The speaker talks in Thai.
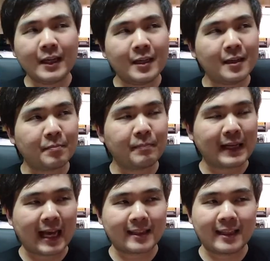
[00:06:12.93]
นี่คือ
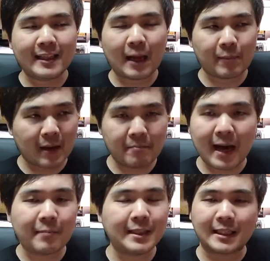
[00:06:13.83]
เป็นการที่ทำการ
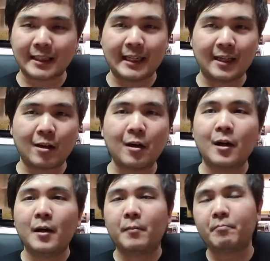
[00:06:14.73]
บ้านมาอย่างดีแล้วก็
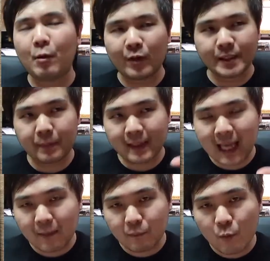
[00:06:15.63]
ไม่ว่าจะเป็น
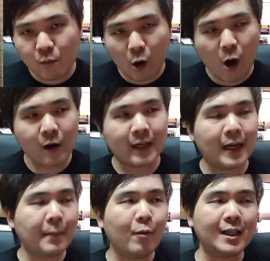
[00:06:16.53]
ด้านมุมกล้อง
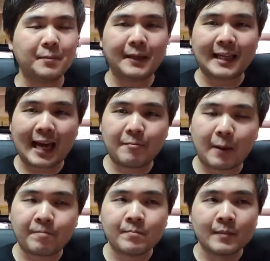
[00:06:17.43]
เอ่ยไม่ว่าจะเป็นการ
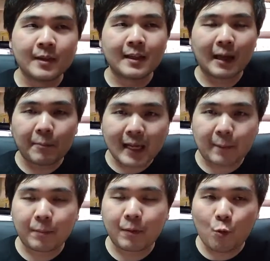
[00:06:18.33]
แบบกำ
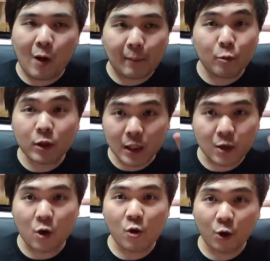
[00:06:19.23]
กับความรู้สึ
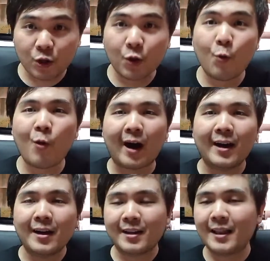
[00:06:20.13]
กของคนดูอะ
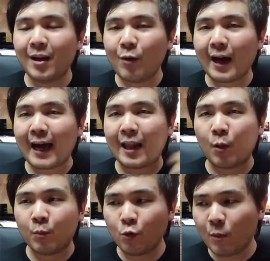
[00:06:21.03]
เรียกได้ว่าอา
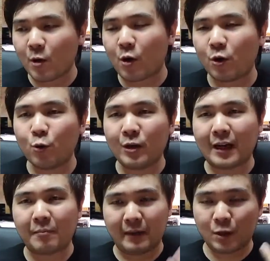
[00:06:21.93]
รมณ์ร่วมของคนดู
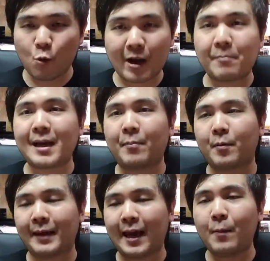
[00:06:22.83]
เนี่ยเหมือนถูกกำกับ
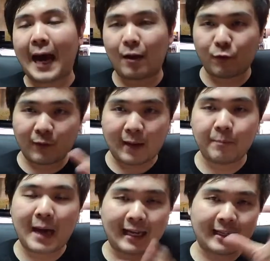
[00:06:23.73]
ออกมาแล้วผ่านเฟร
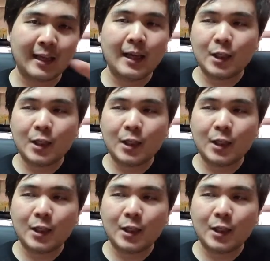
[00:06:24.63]
มผ่าน